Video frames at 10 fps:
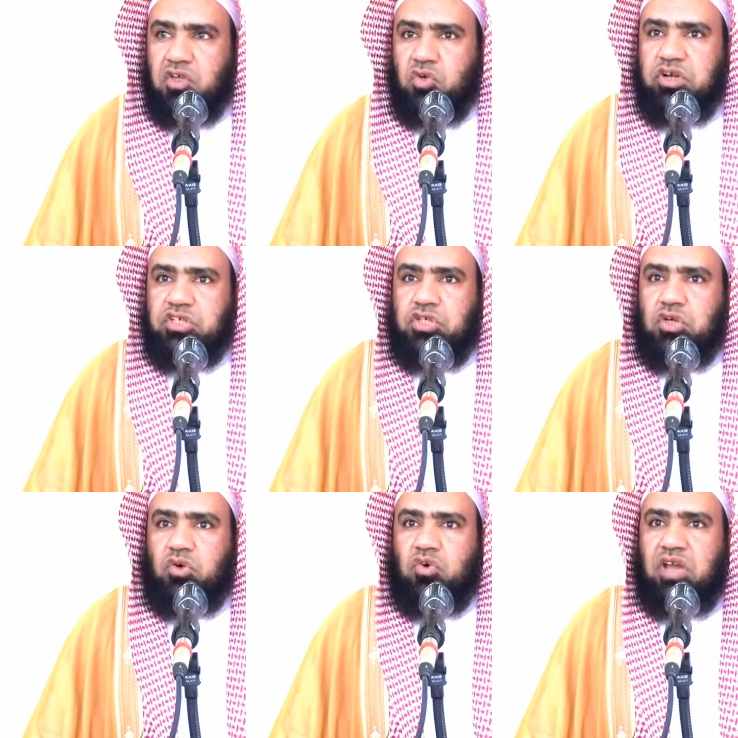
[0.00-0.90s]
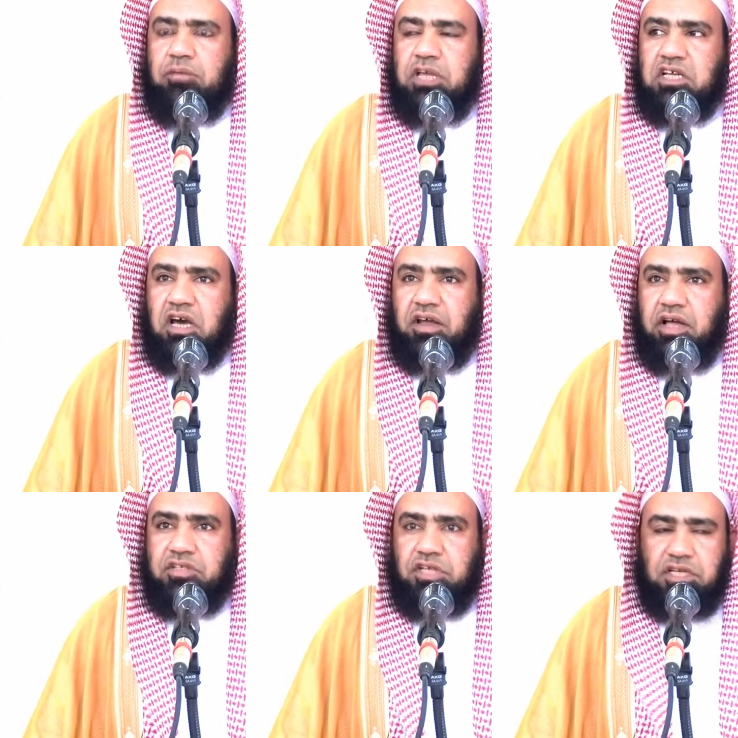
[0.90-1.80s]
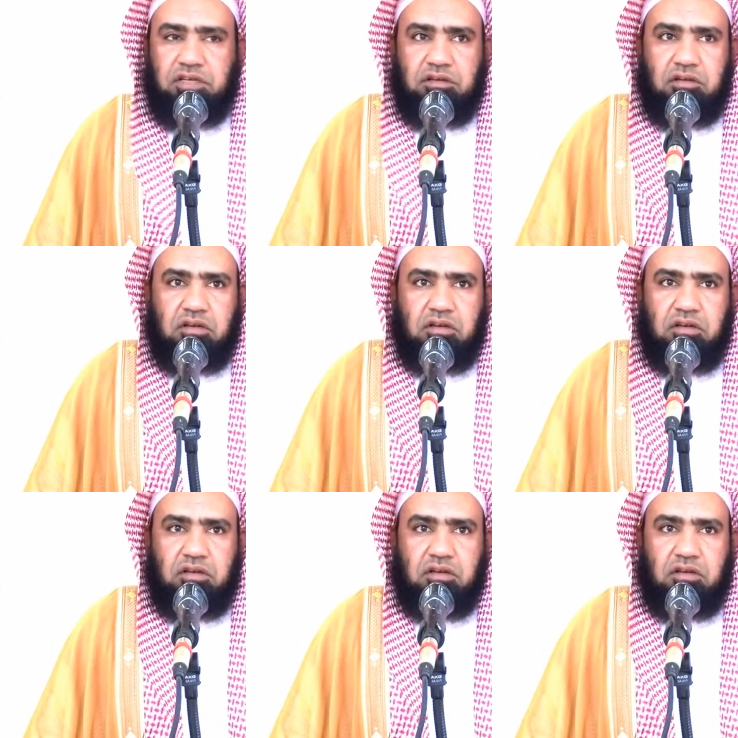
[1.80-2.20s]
يوزعون بالكراتين